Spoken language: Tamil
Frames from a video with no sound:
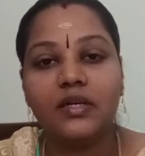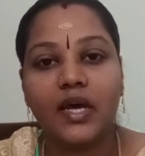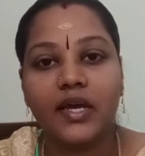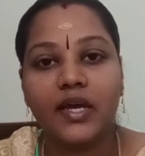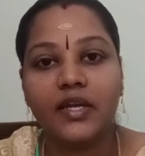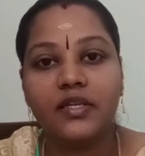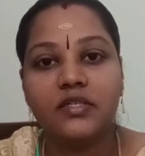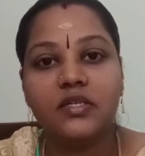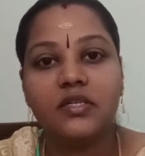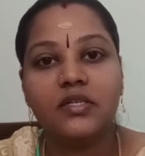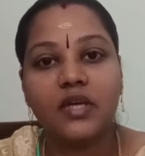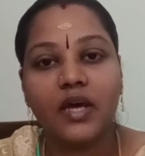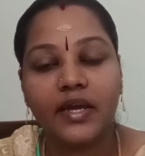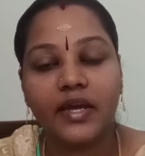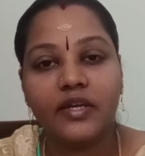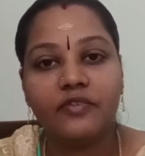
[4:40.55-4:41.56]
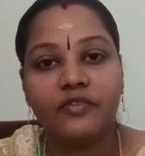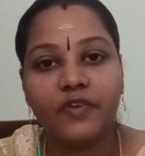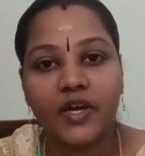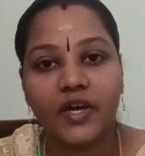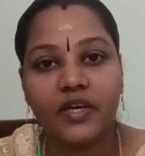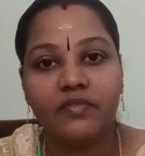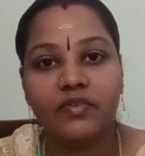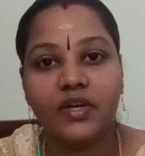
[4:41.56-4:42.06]
நைன்டீன் நைன்டி
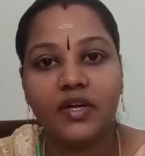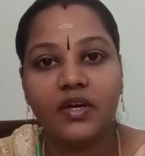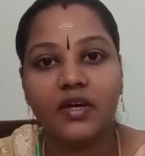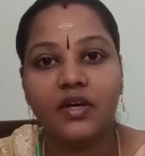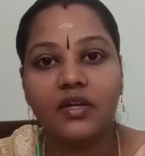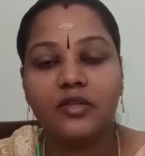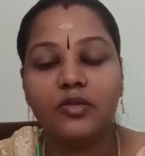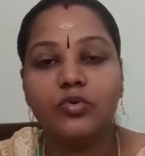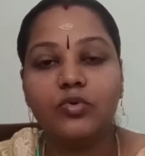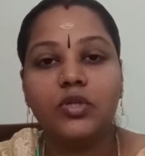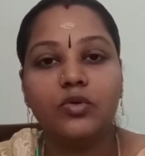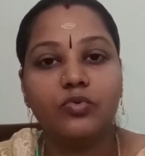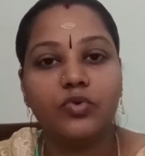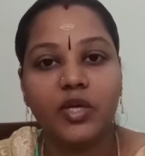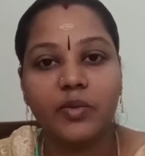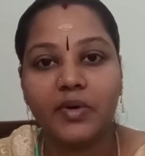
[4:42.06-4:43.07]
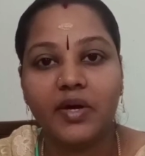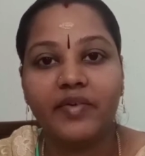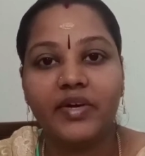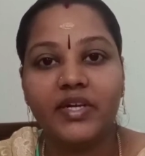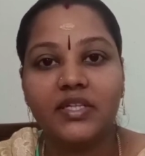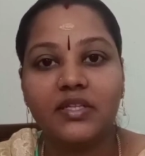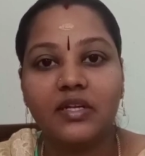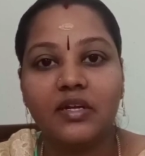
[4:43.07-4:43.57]
ஃபைவ்ல தூத்துக்குடி
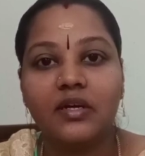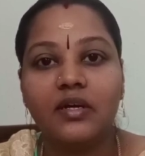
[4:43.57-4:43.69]
மாவட்டத்தில்